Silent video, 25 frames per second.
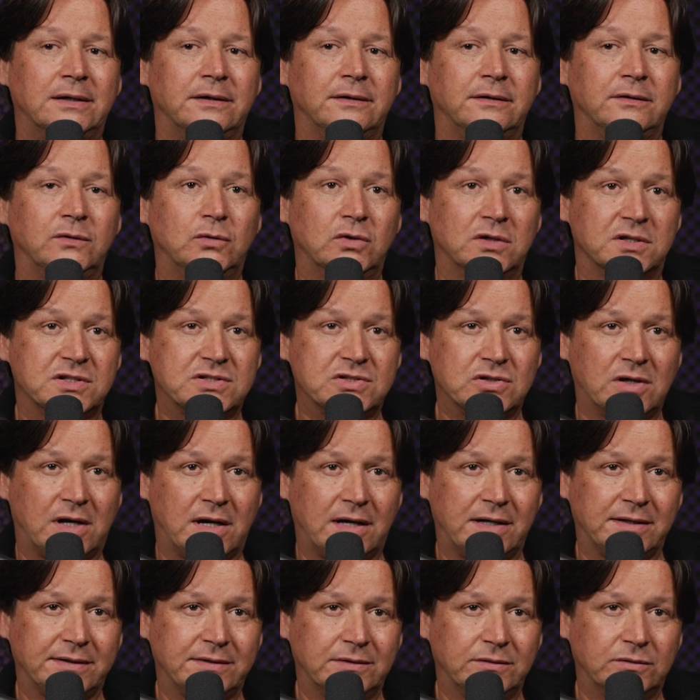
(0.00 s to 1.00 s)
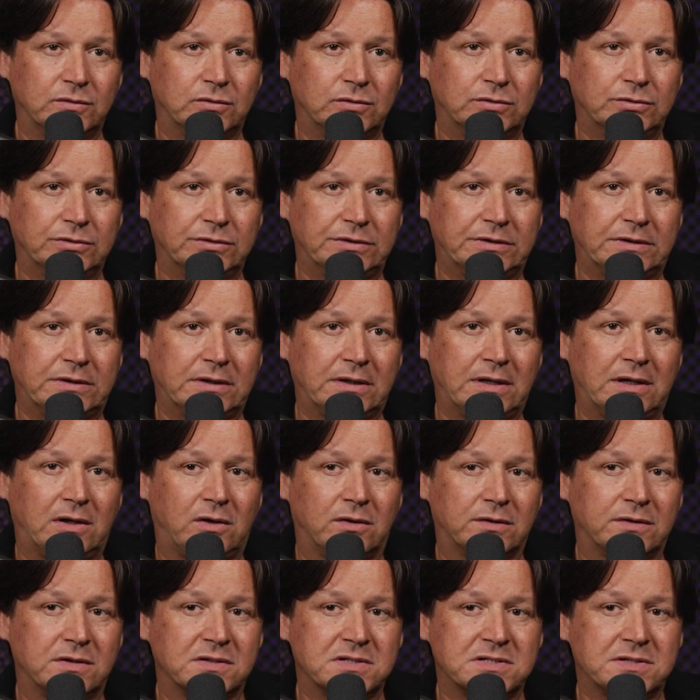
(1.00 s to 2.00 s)
durchzuhalten und er
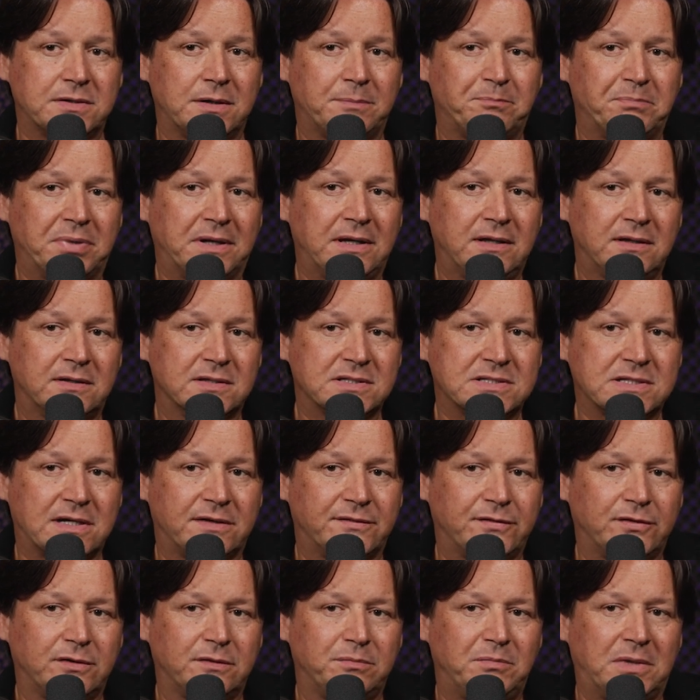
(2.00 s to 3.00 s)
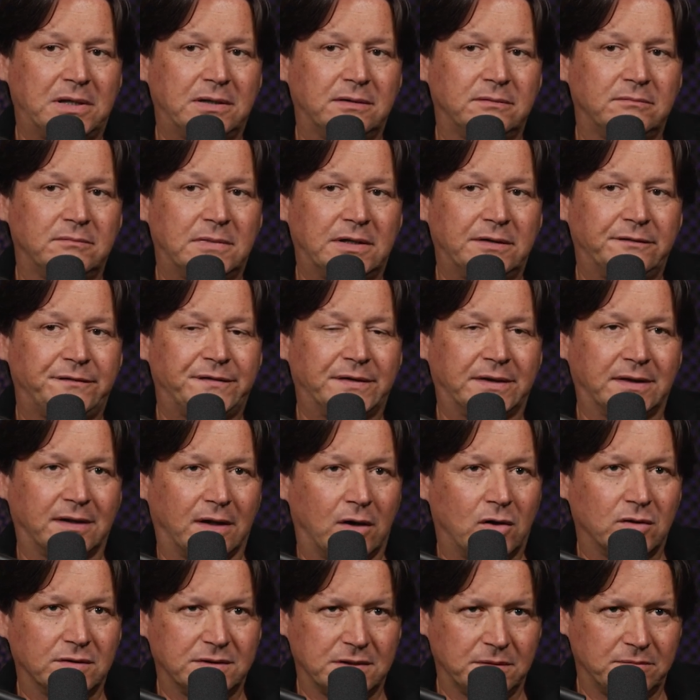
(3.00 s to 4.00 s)
hat das, er bringt das einfach, man, man
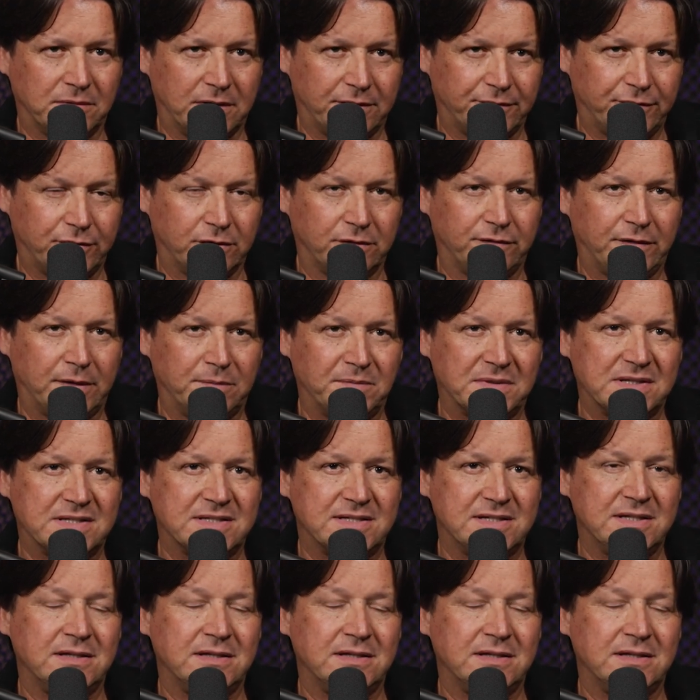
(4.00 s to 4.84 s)
vertraut ihm einfach, wenn man es